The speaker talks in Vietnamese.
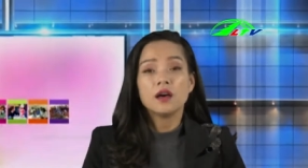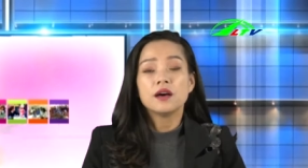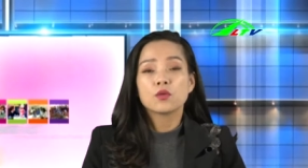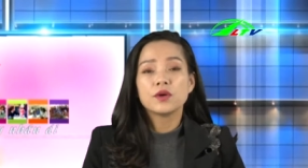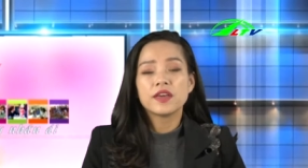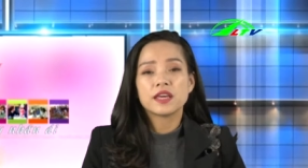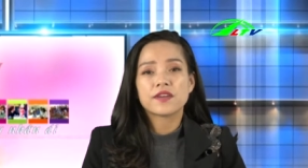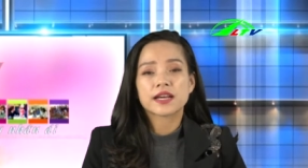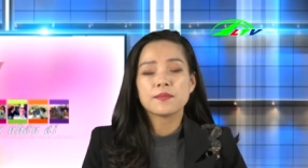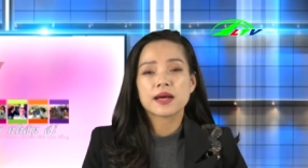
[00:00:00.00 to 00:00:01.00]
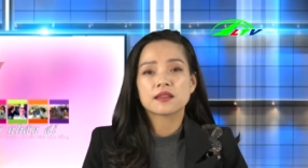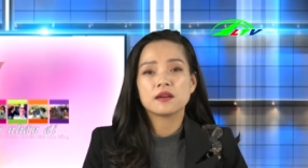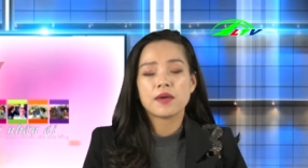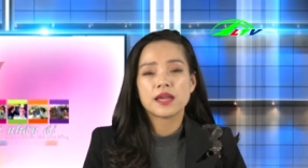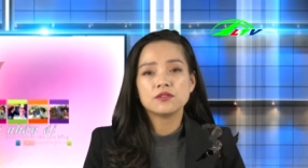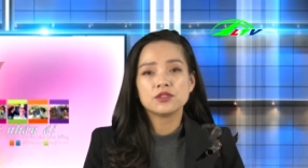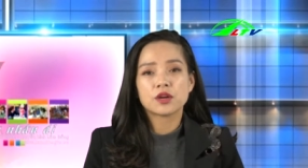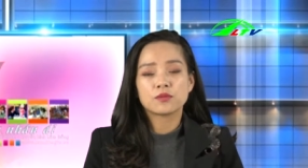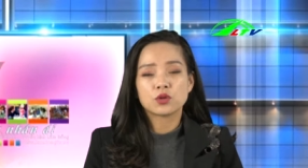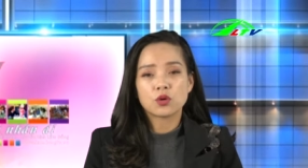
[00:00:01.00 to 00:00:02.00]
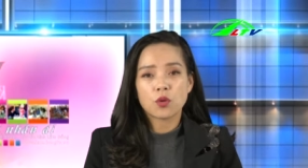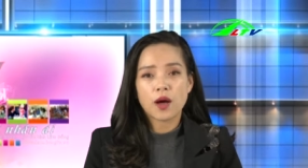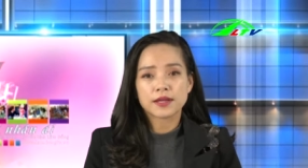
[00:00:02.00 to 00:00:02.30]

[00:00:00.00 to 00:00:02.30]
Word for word: Quý vị và các bạn thân mến, trong tuần qua,